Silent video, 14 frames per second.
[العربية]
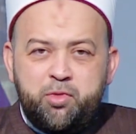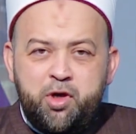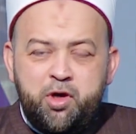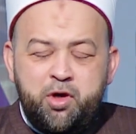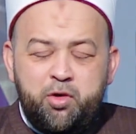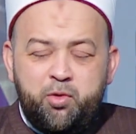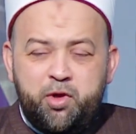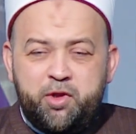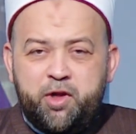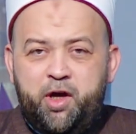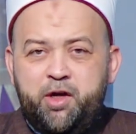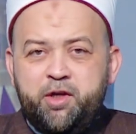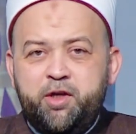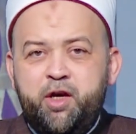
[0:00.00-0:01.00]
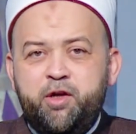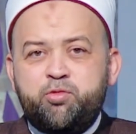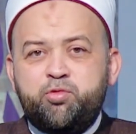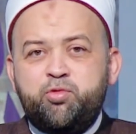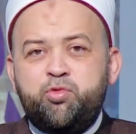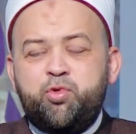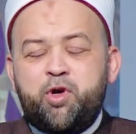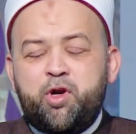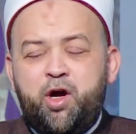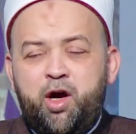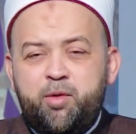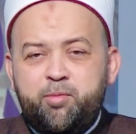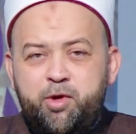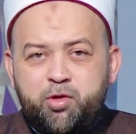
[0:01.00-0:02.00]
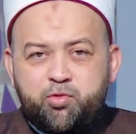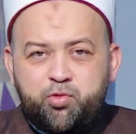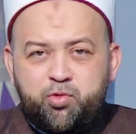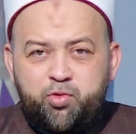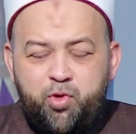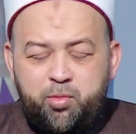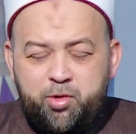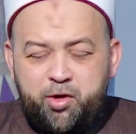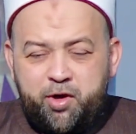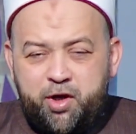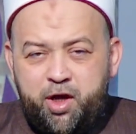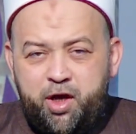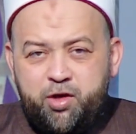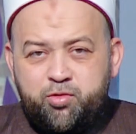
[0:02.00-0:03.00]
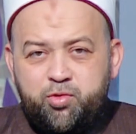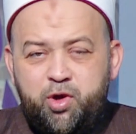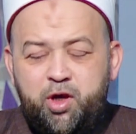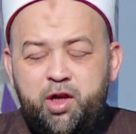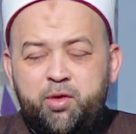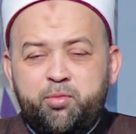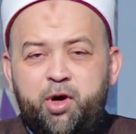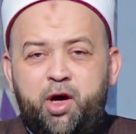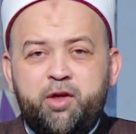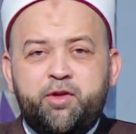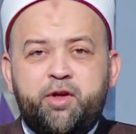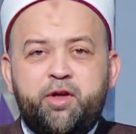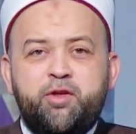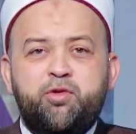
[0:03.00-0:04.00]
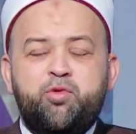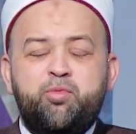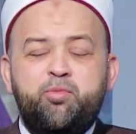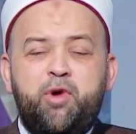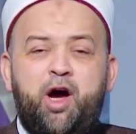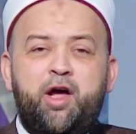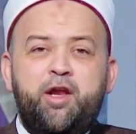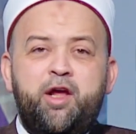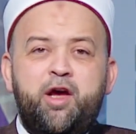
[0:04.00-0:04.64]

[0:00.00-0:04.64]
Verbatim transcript: وتحياته ورحماته وبركاته أهلا بحضراتكم معنا